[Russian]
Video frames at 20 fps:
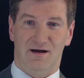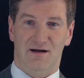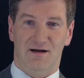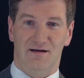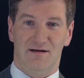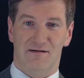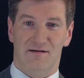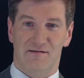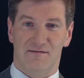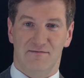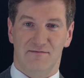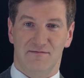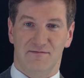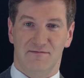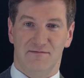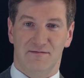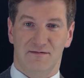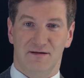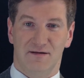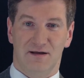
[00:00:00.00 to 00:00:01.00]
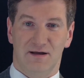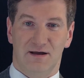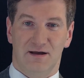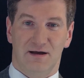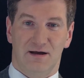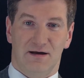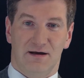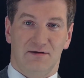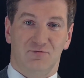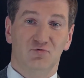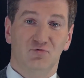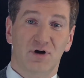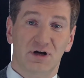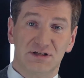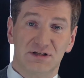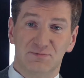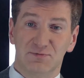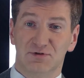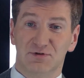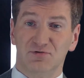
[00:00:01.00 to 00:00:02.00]
Мы а, ну,
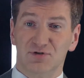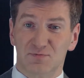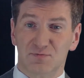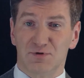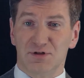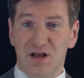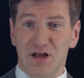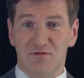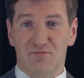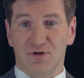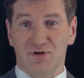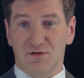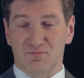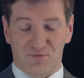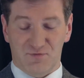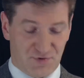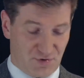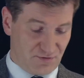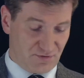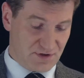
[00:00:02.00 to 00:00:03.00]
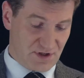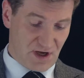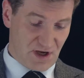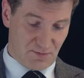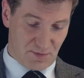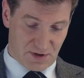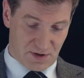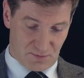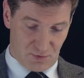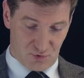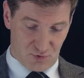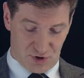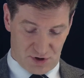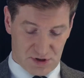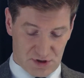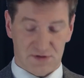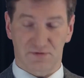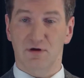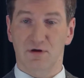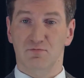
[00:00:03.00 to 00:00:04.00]
хотим интервью с Минаевым, это мы все знаем, это мы
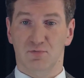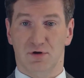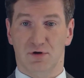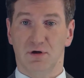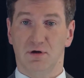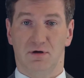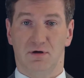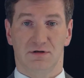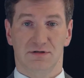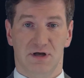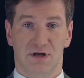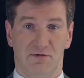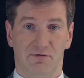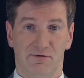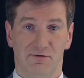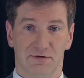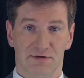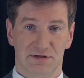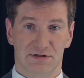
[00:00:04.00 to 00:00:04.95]
уже с вами разговаривали с